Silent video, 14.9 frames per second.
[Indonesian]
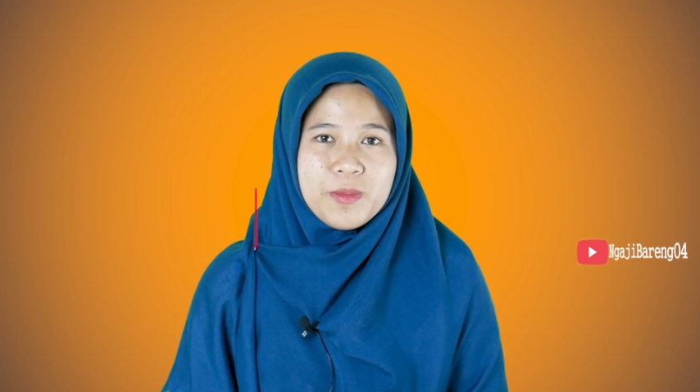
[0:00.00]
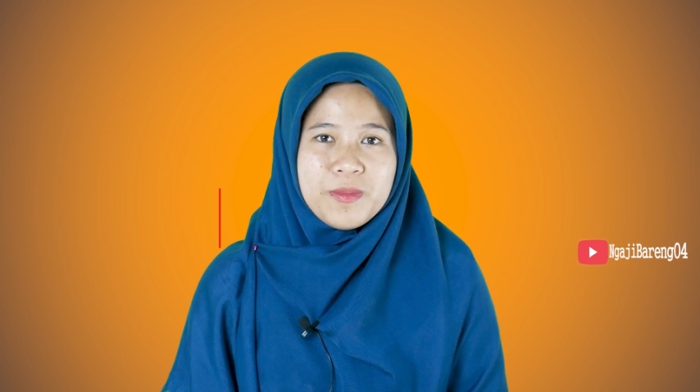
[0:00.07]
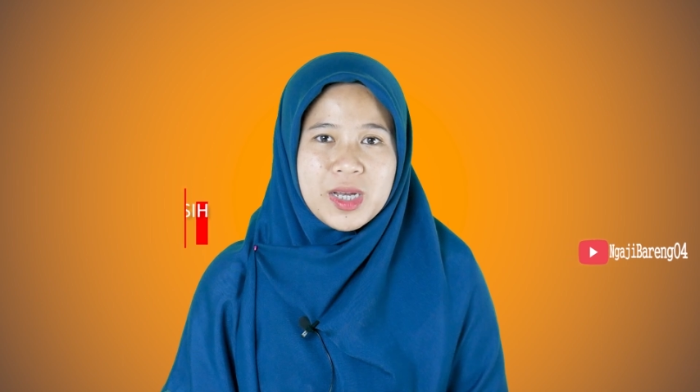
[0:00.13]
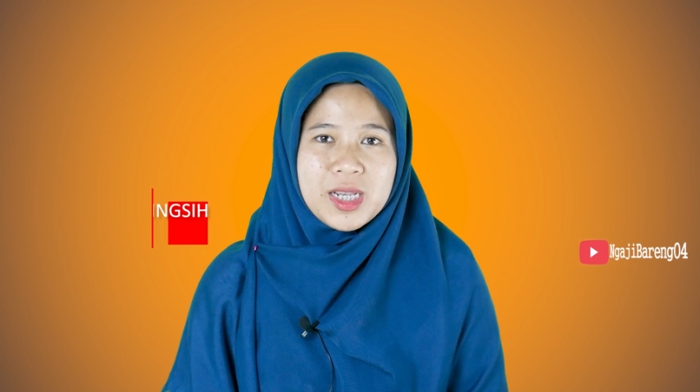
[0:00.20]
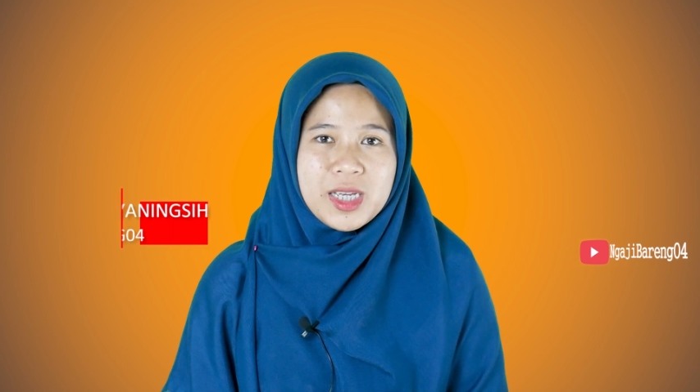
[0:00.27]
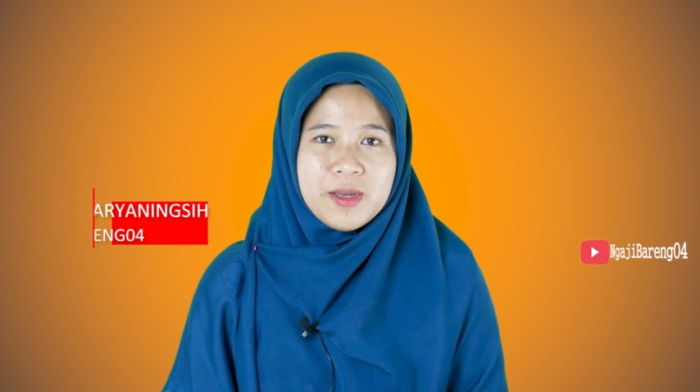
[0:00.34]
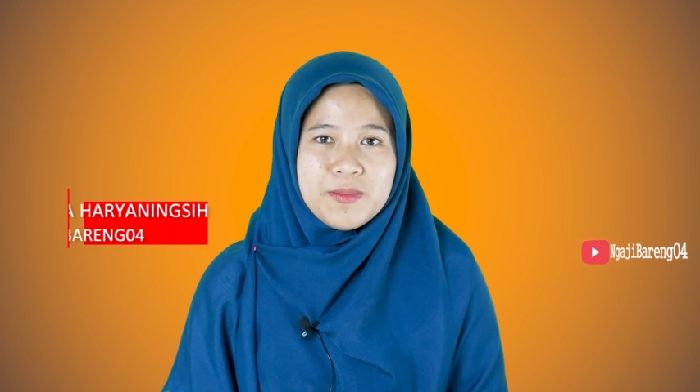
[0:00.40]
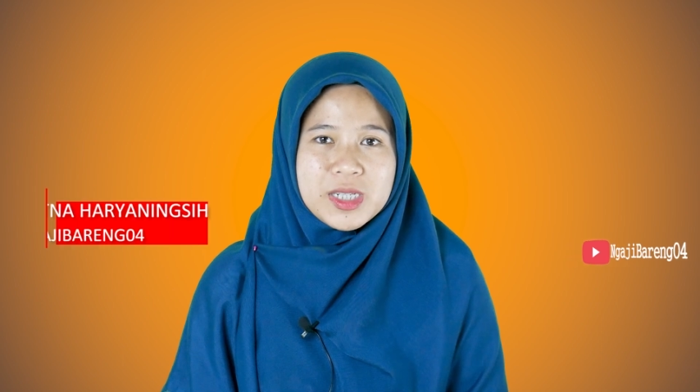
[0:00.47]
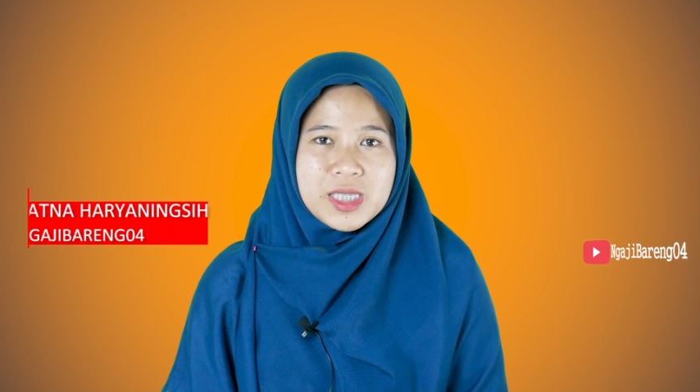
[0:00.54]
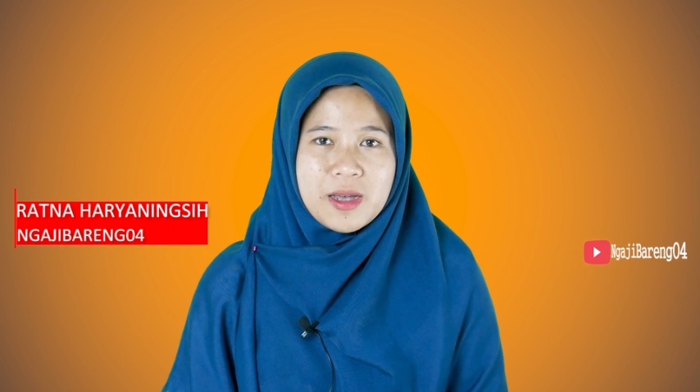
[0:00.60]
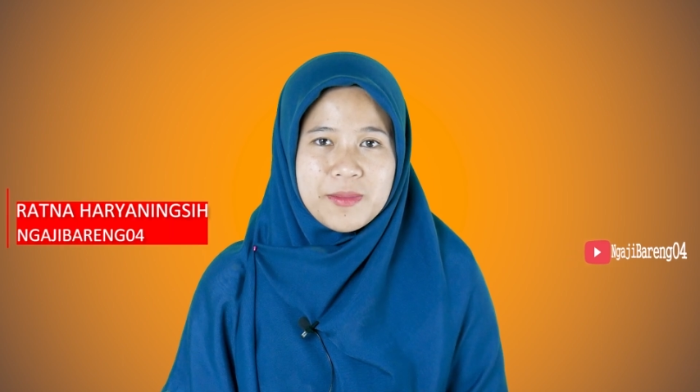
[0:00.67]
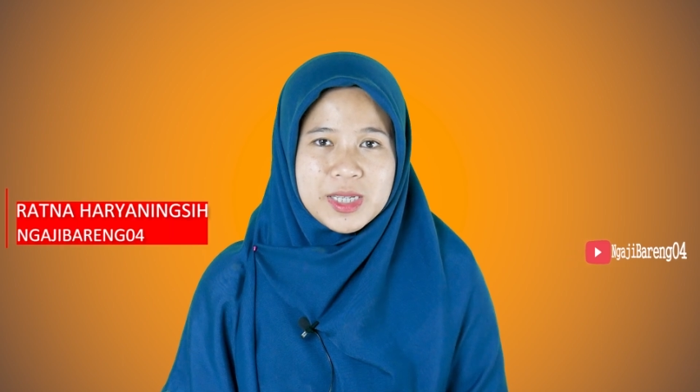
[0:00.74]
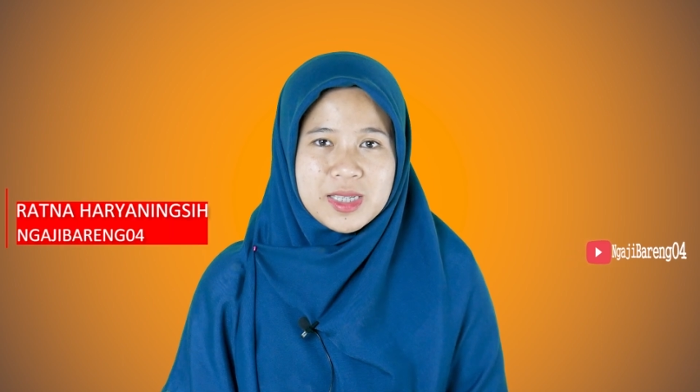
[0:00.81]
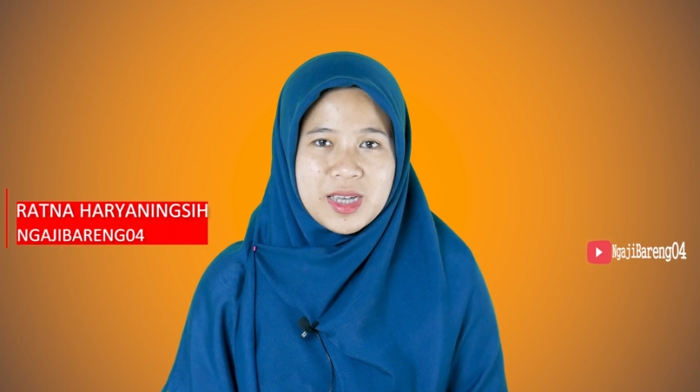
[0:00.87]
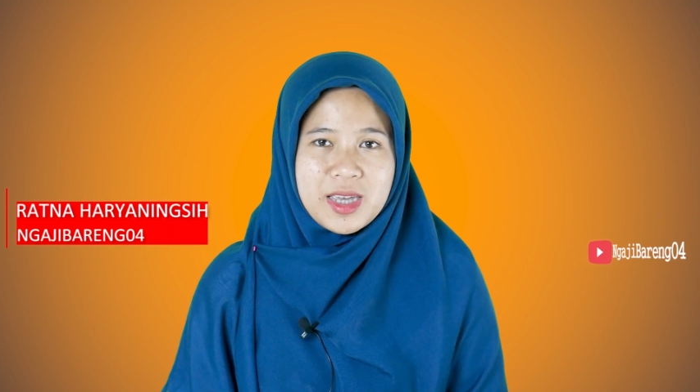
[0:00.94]
kembali
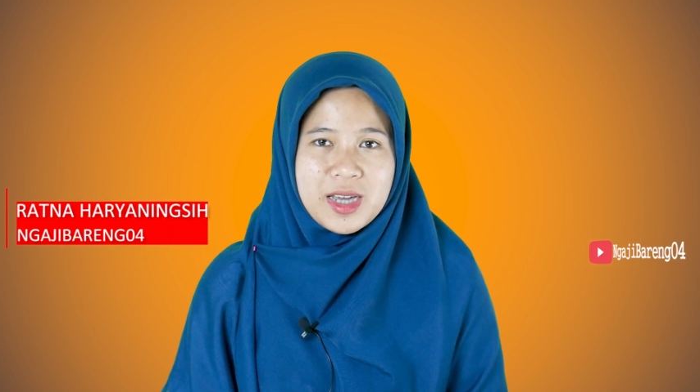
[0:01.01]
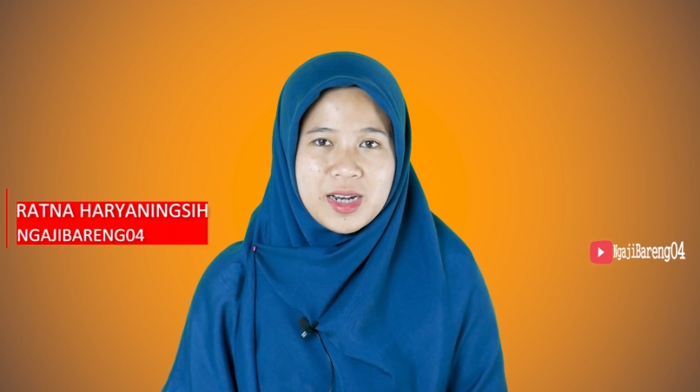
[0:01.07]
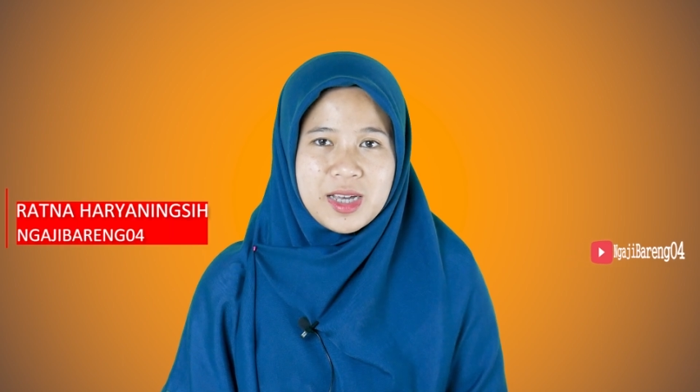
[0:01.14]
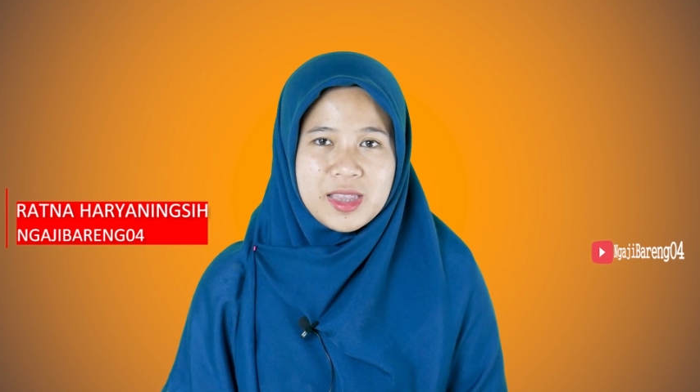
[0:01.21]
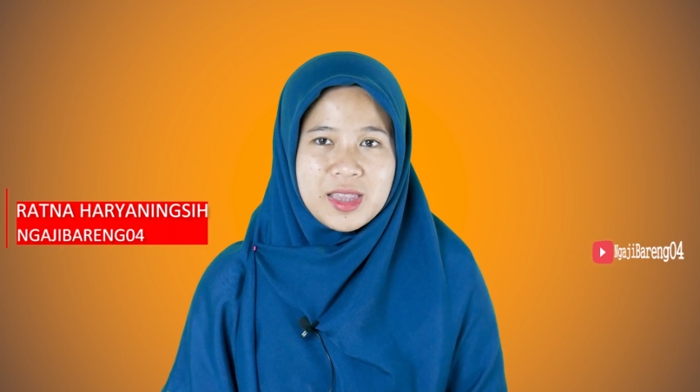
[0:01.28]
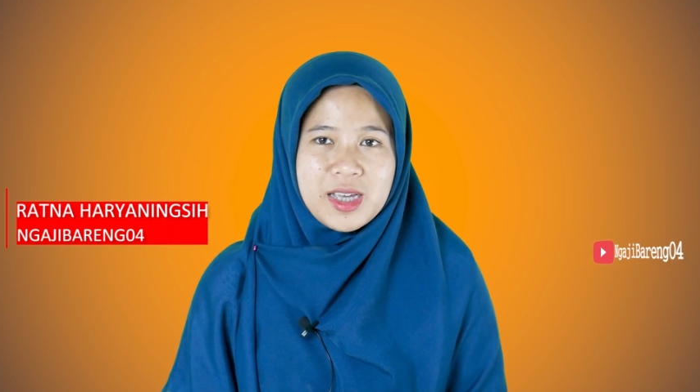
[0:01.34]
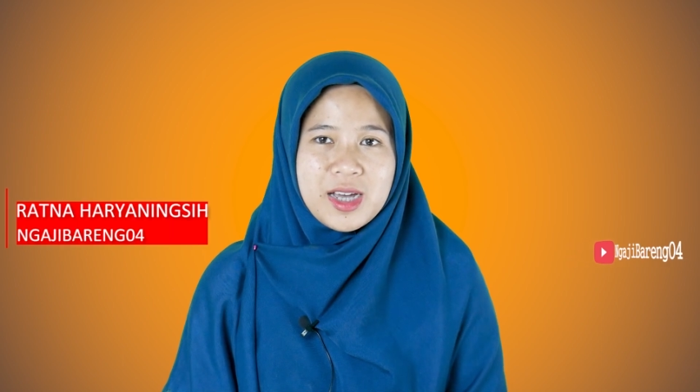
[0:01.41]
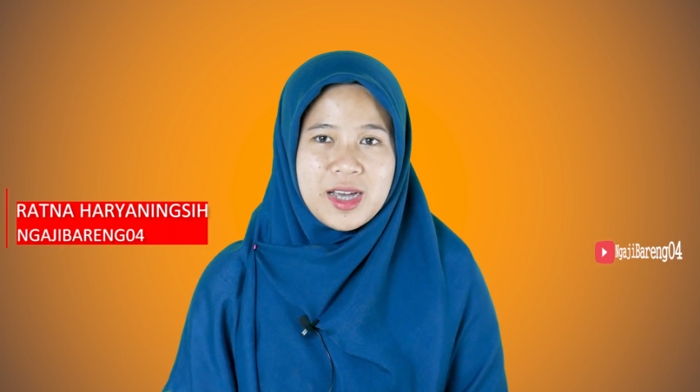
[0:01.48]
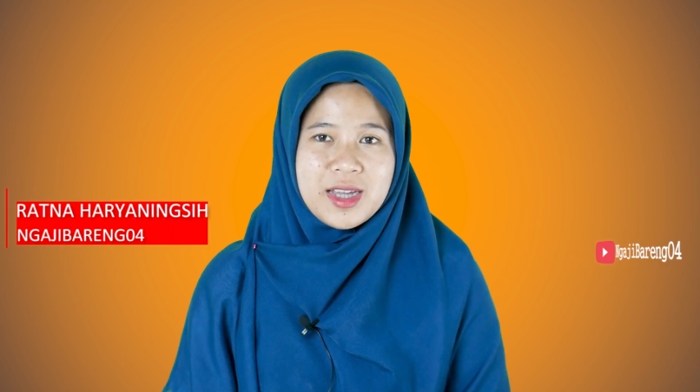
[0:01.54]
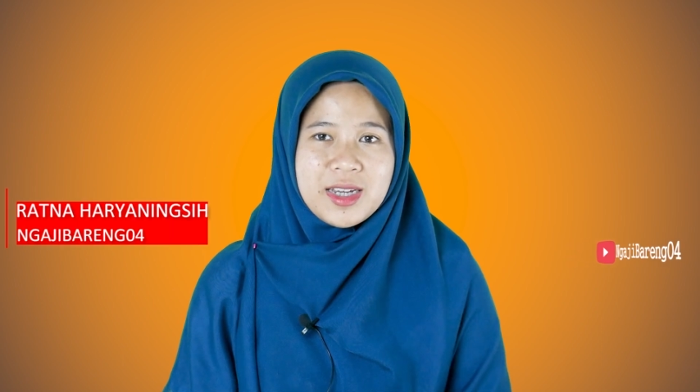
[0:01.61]
bersama saya Ratna